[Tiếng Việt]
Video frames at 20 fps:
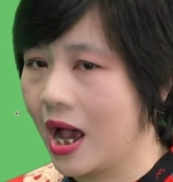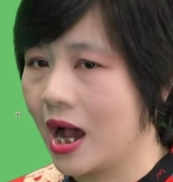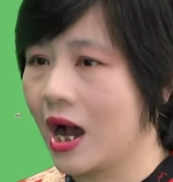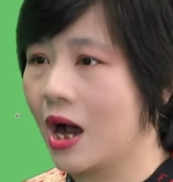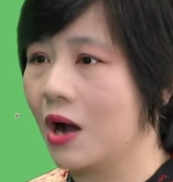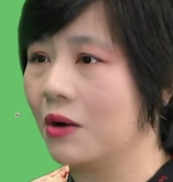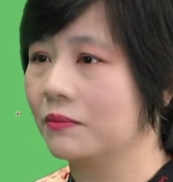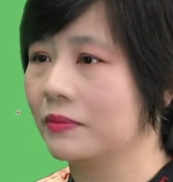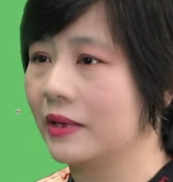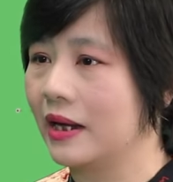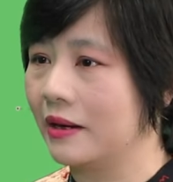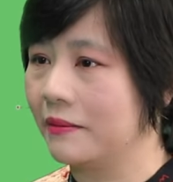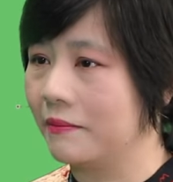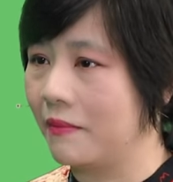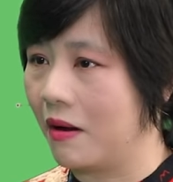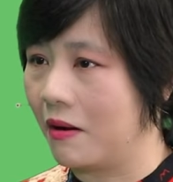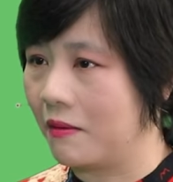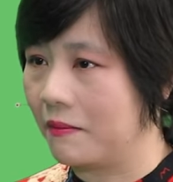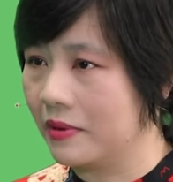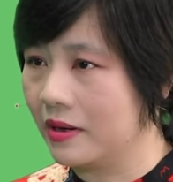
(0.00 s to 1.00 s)
không nên
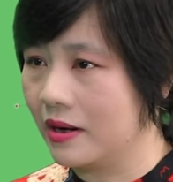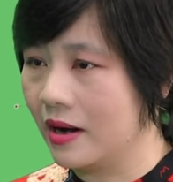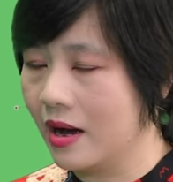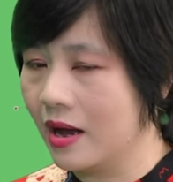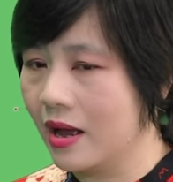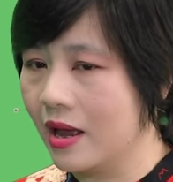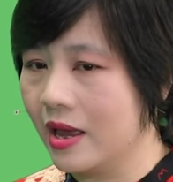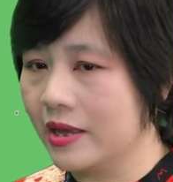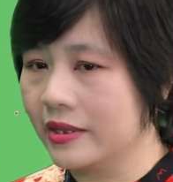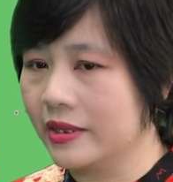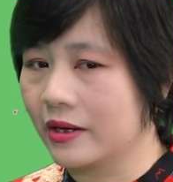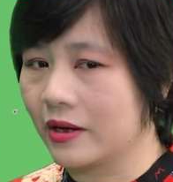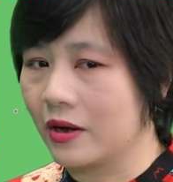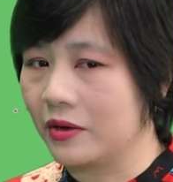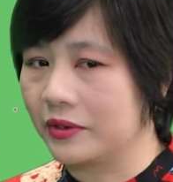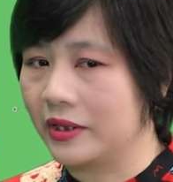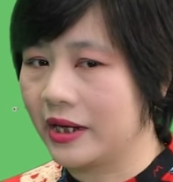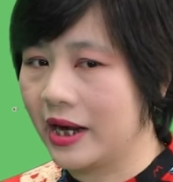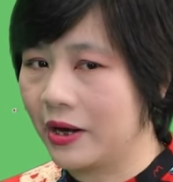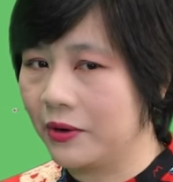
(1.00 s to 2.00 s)
bỏ bữa thế
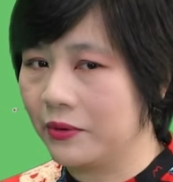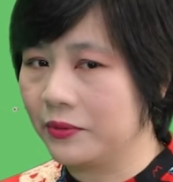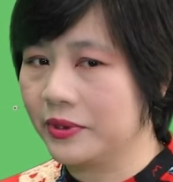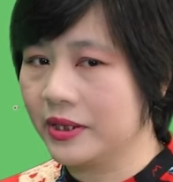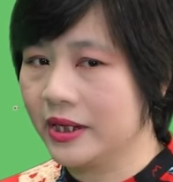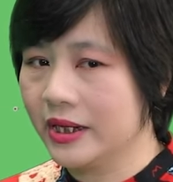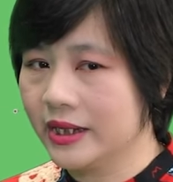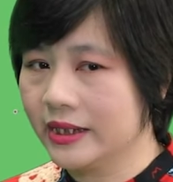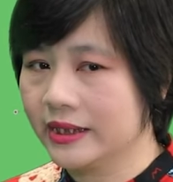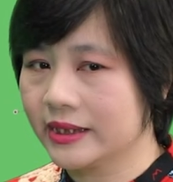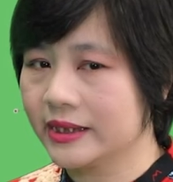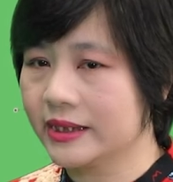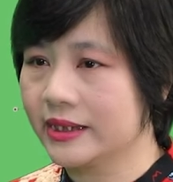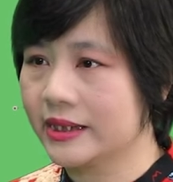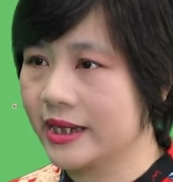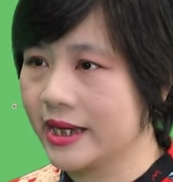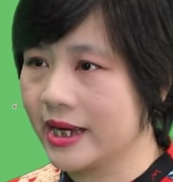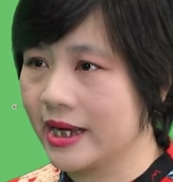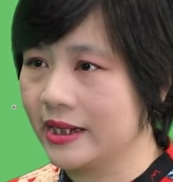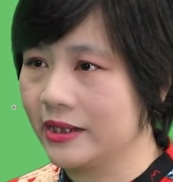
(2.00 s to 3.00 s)
còn nếu như dự
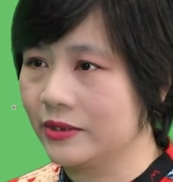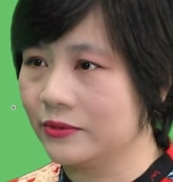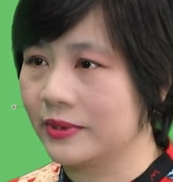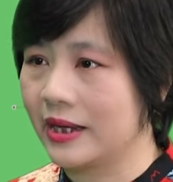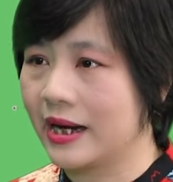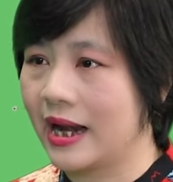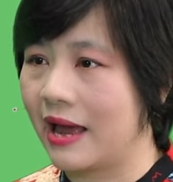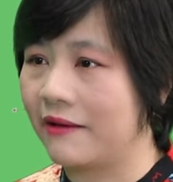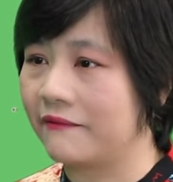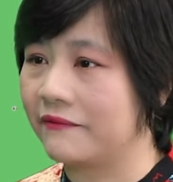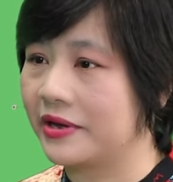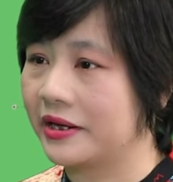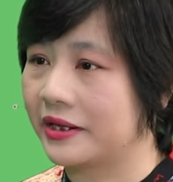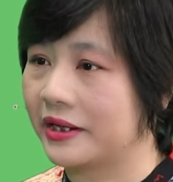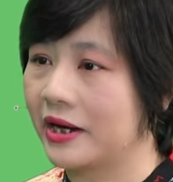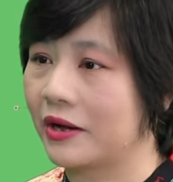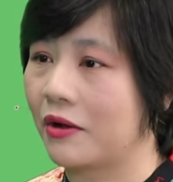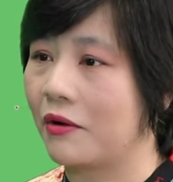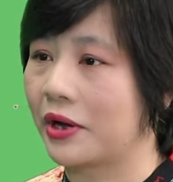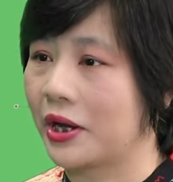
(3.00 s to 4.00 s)
kiến chúng ta làm việc
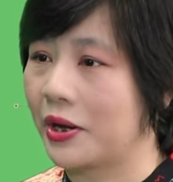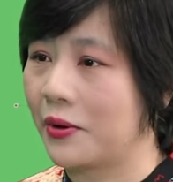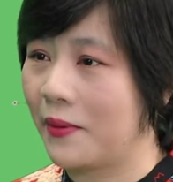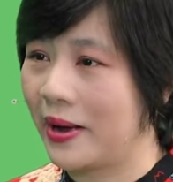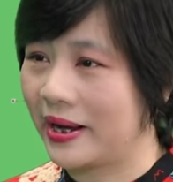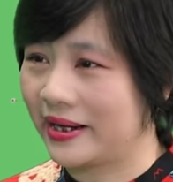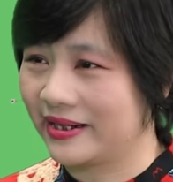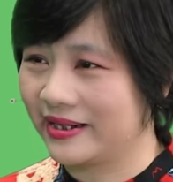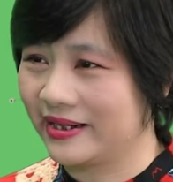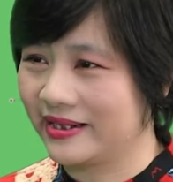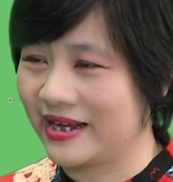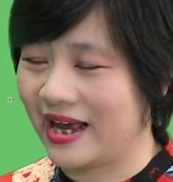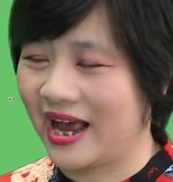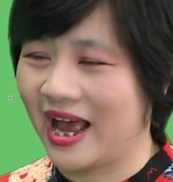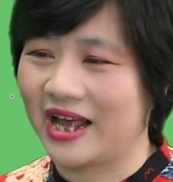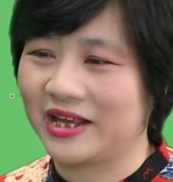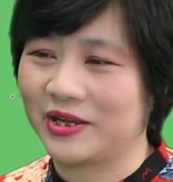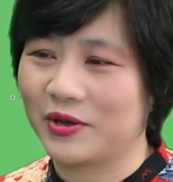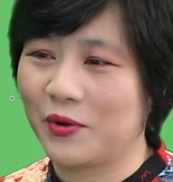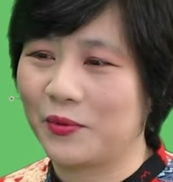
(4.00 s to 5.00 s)
nên có kế hoạch chẳng
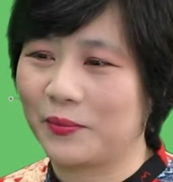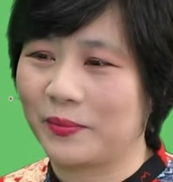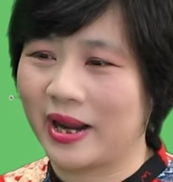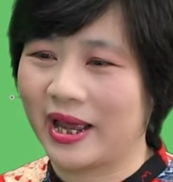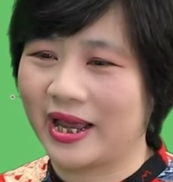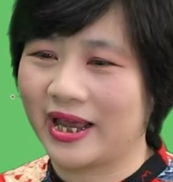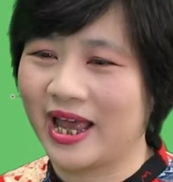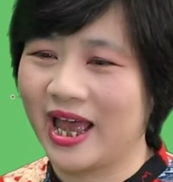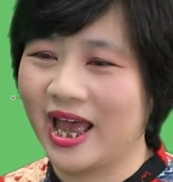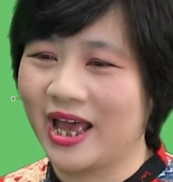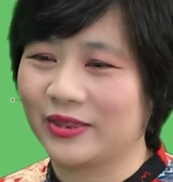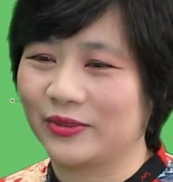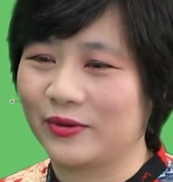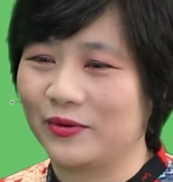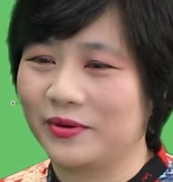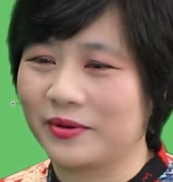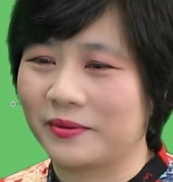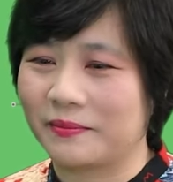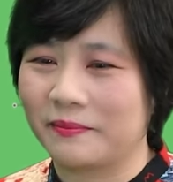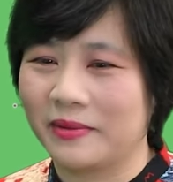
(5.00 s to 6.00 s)
hạn như hôm nay
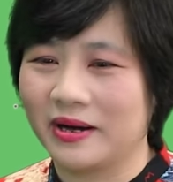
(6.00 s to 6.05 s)
tôi được